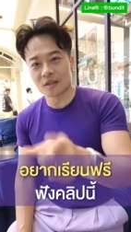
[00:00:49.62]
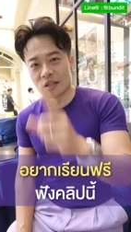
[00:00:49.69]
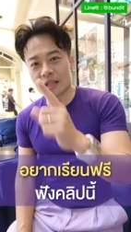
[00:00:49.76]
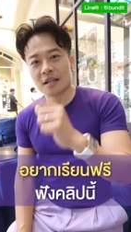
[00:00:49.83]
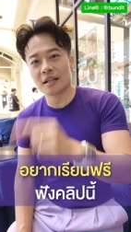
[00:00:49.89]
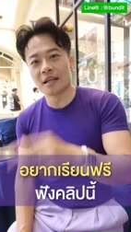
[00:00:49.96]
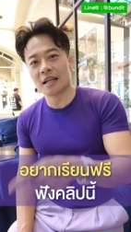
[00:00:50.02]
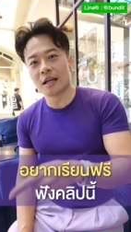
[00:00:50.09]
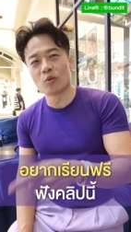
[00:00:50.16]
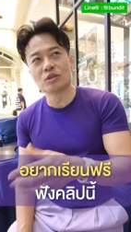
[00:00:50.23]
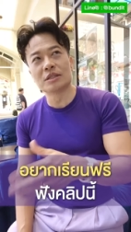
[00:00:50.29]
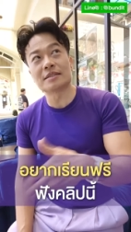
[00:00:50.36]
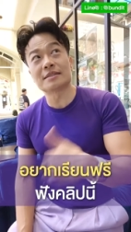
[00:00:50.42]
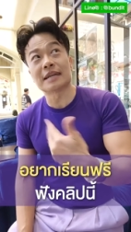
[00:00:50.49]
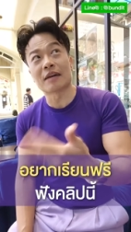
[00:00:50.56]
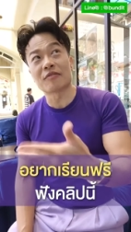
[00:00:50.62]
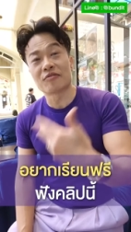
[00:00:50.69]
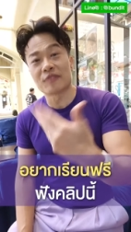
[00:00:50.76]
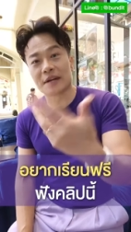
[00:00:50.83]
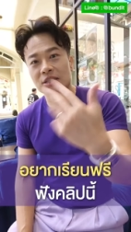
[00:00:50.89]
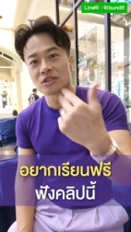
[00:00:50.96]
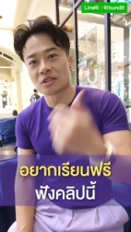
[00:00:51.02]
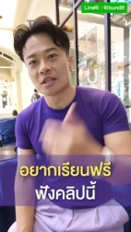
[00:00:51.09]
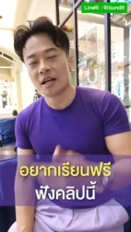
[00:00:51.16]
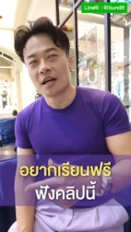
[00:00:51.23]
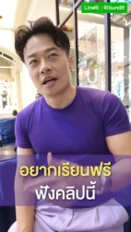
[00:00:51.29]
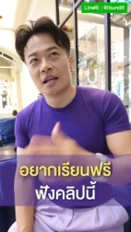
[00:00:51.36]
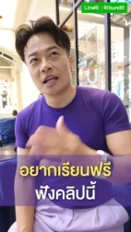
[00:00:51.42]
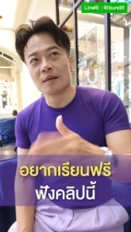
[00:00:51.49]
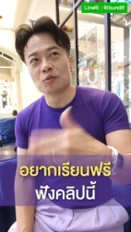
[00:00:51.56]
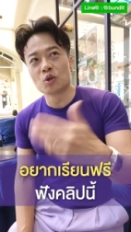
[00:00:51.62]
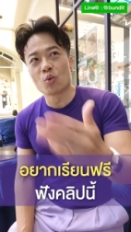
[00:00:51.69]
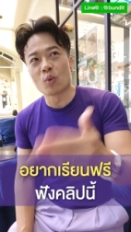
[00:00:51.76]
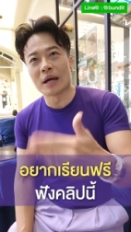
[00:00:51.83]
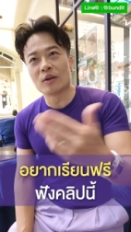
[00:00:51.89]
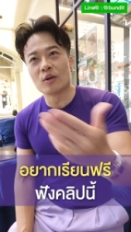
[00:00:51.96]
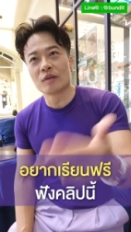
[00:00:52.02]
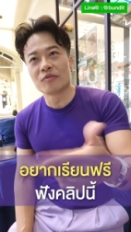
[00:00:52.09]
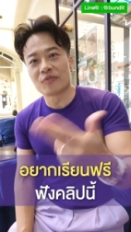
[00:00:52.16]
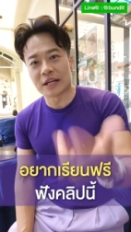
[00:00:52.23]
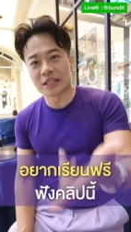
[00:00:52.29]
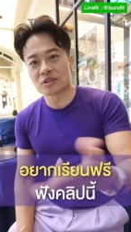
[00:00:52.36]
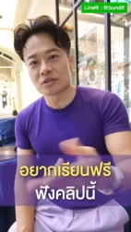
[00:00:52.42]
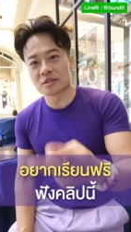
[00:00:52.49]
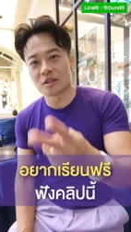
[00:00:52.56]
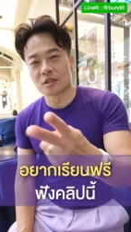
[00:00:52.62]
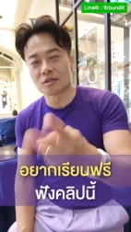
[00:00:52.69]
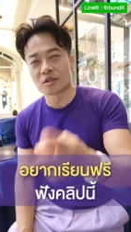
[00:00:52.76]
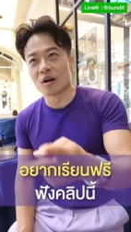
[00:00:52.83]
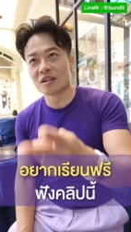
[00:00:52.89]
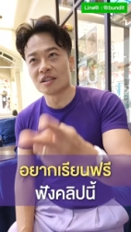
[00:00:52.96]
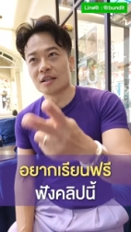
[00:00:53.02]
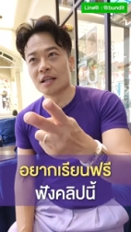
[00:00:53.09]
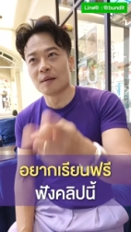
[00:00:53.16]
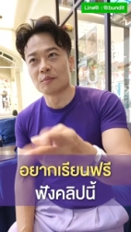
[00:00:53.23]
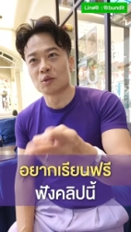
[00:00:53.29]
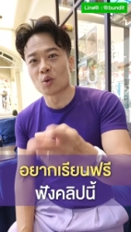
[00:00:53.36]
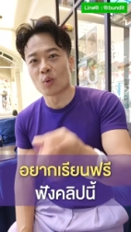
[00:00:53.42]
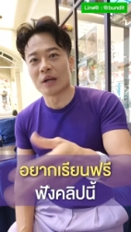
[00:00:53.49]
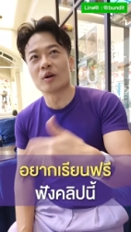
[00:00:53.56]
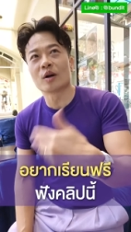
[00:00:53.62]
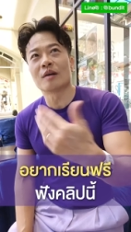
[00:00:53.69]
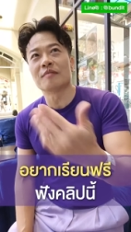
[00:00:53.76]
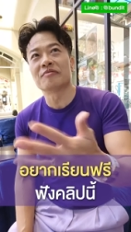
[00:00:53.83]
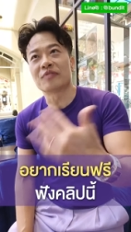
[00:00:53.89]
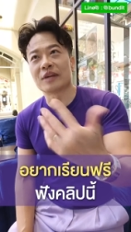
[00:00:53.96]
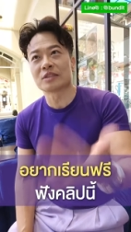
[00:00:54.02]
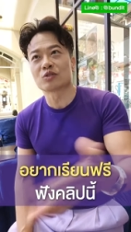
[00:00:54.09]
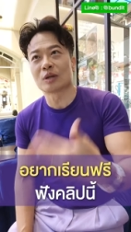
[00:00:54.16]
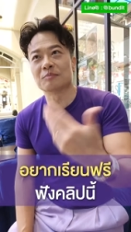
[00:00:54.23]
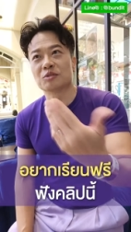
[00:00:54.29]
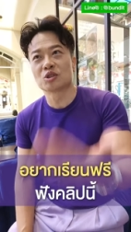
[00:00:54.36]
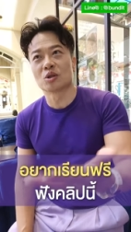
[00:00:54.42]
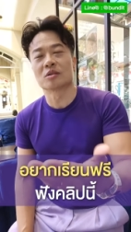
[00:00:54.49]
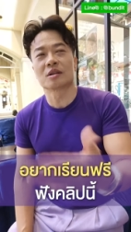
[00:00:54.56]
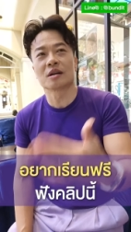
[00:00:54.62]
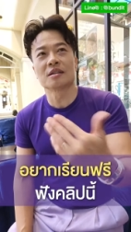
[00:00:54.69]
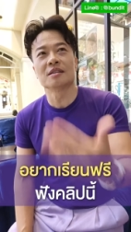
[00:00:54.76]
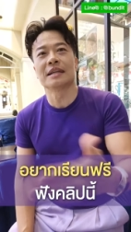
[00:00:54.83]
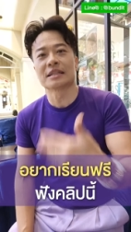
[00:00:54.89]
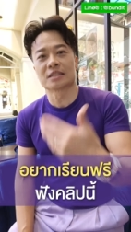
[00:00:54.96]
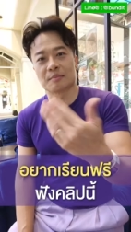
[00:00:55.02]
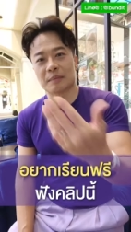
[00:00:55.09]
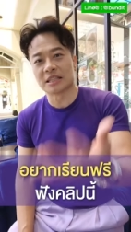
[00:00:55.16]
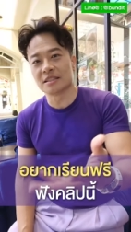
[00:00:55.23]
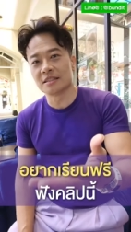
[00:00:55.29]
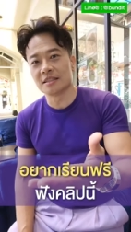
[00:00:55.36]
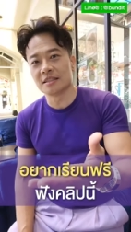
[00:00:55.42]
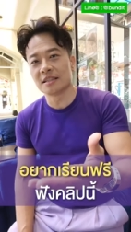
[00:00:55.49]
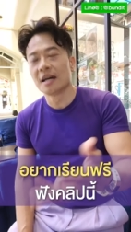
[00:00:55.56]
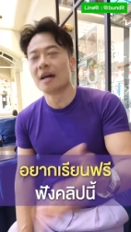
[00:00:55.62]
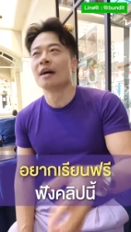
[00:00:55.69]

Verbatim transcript: ข้อหนึ่งเลยแล้วคุณจะ start fresh เริ่มทุกวันด้วย fresh ข้อสองคือเริ่มทุกวันด้วยความ fresh ความสดก็คือนั่งสมาธิ